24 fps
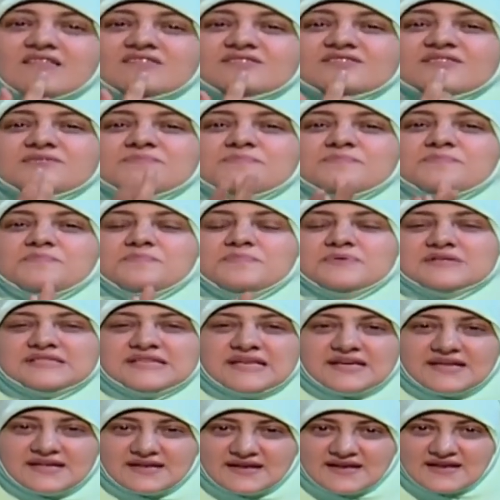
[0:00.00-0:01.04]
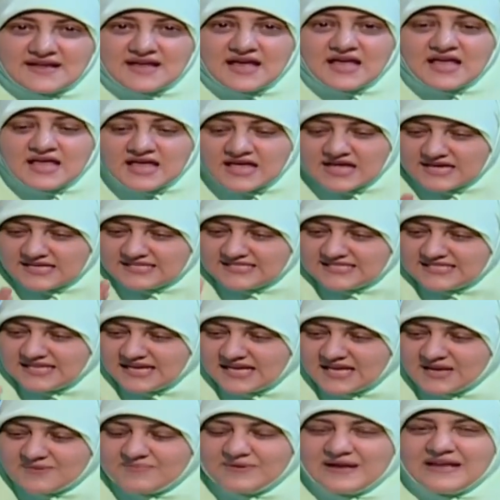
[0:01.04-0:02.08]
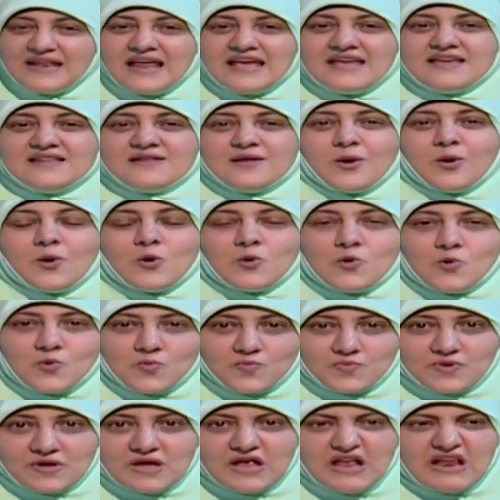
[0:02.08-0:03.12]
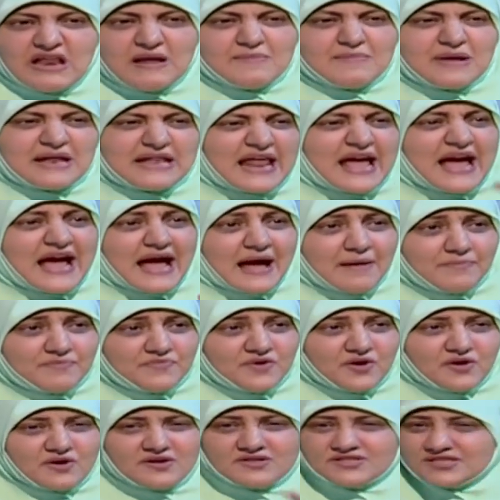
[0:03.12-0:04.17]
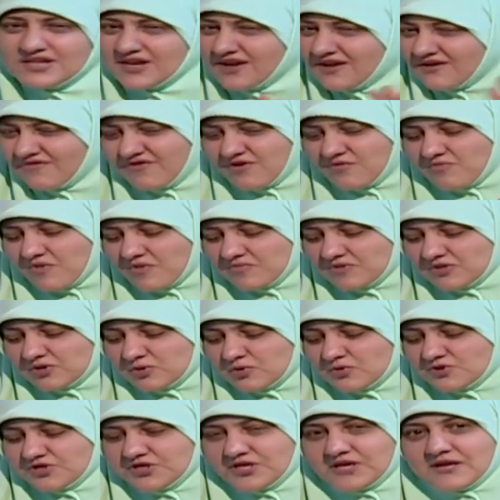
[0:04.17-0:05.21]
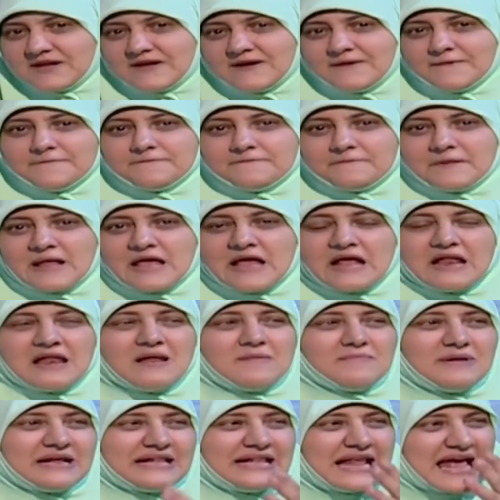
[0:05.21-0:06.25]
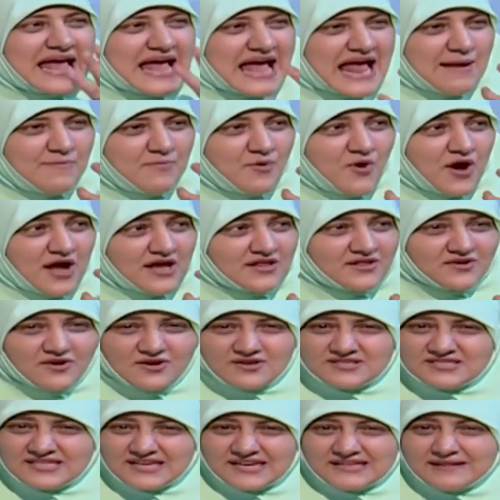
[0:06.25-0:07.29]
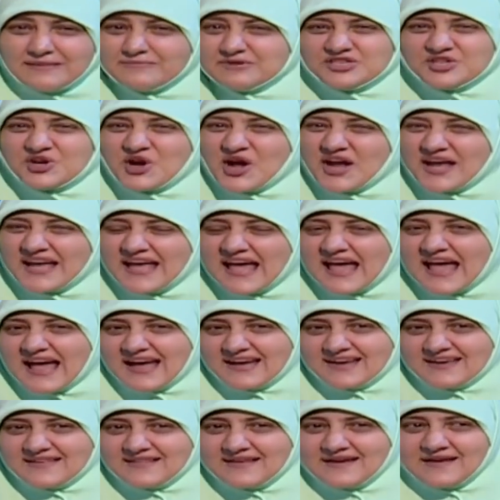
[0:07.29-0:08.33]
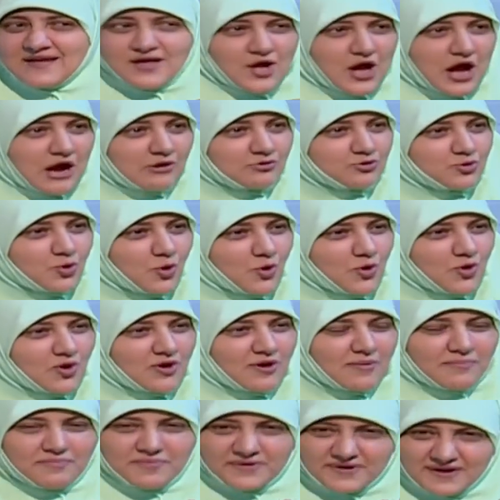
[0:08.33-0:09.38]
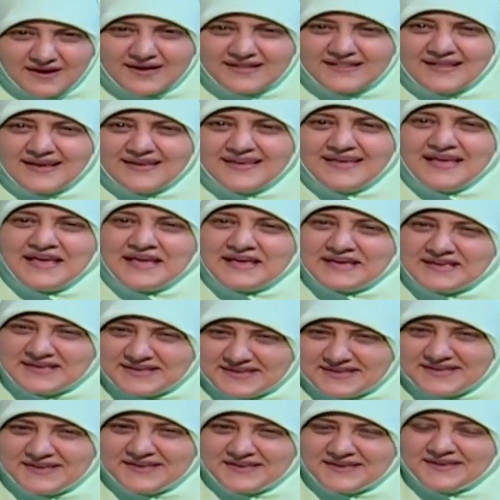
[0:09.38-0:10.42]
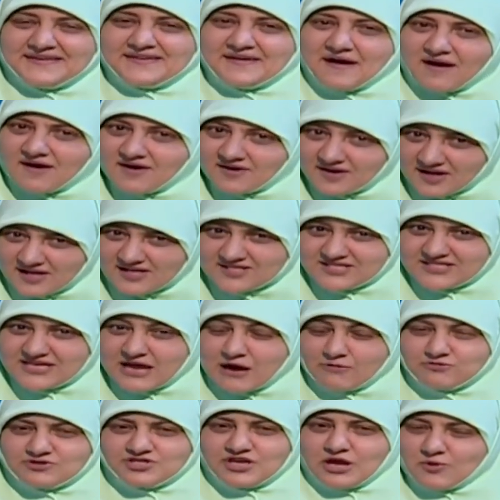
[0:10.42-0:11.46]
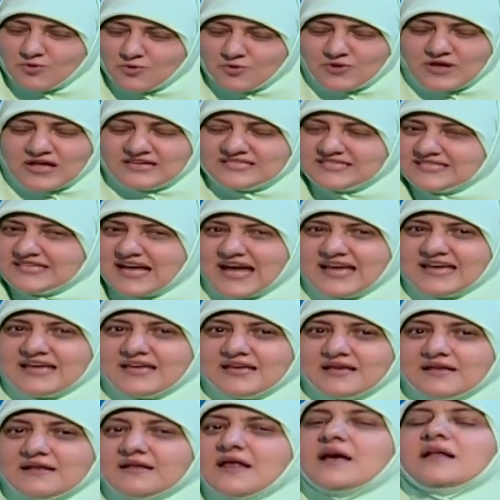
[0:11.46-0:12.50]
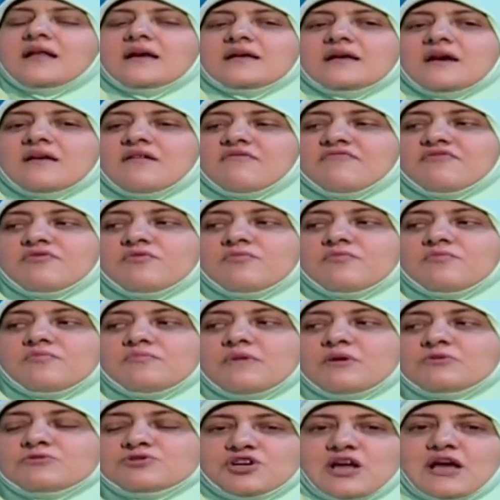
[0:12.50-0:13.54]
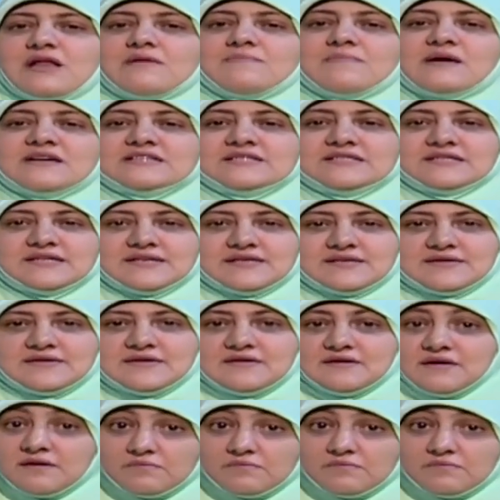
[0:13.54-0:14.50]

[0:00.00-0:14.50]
رطب بذكر الله الذكر بيلين القلوب لما تلاقي عبد قاسي اعرف انه ما بيذكرش الله لما تلاقي قلب واحد قاسي كده مش رجاع كده او تقول له ربنا كده خلاص يوجل ويستحي لا لا اعرف انه ملوش حل مع الذكر